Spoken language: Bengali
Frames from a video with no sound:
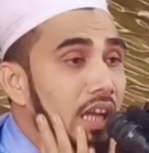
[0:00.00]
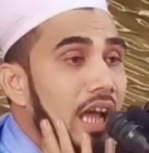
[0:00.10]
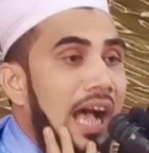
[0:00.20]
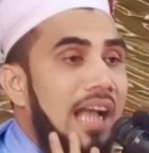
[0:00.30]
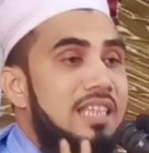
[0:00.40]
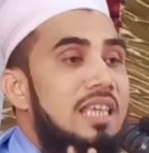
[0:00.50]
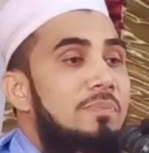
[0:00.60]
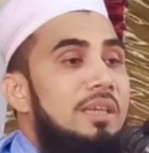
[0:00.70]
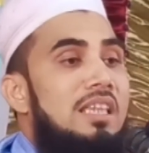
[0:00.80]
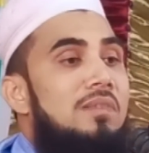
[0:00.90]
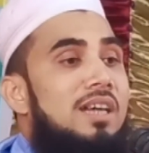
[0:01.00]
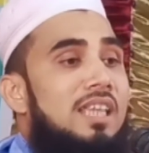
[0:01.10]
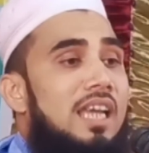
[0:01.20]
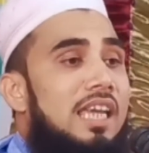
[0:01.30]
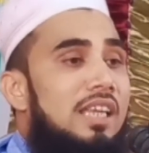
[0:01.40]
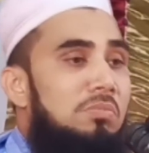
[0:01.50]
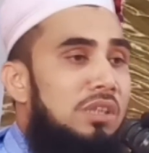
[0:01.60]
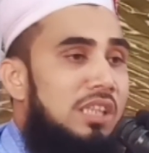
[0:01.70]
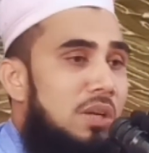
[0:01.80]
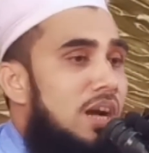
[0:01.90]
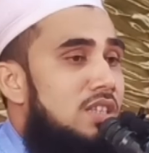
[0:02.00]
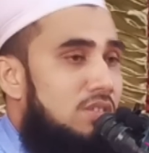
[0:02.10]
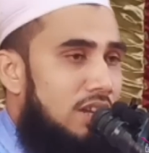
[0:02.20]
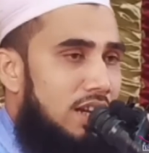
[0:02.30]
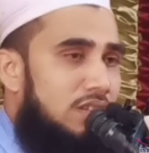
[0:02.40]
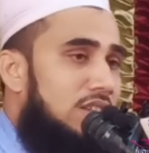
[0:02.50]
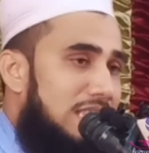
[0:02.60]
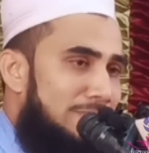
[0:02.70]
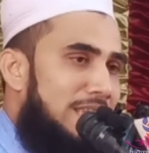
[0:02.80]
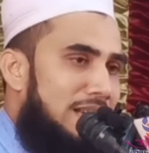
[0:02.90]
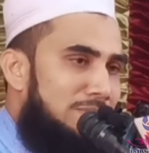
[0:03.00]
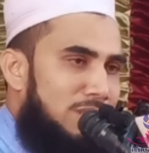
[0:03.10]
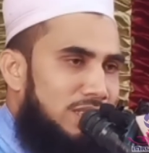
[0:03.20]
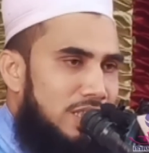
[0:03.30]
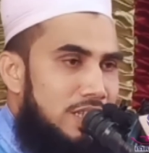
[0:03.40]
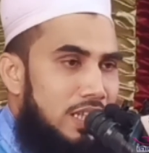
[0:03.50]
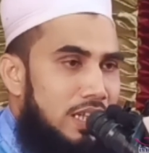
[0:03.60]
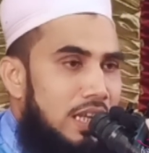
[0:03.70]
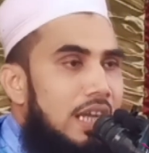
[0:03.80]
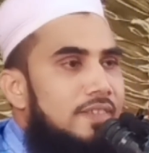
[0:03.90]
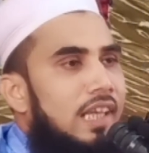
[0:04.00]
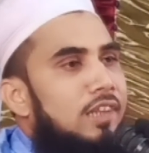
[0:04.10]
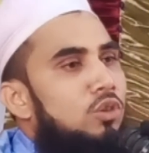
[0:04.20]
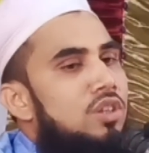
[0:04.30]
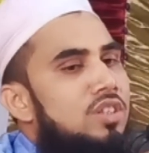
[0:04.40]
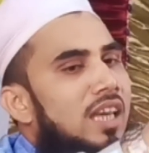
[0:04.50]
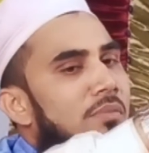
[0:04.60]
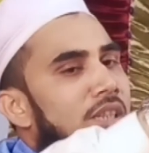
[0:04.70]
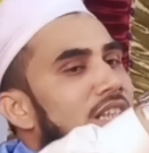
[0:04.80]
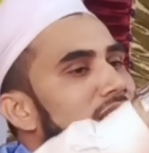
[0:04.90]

আজকে পিতা মাতার খেদমতের ওয়াজ করার কথা আপনারা বলতেছেন তাহলে দুই চার মিনিটের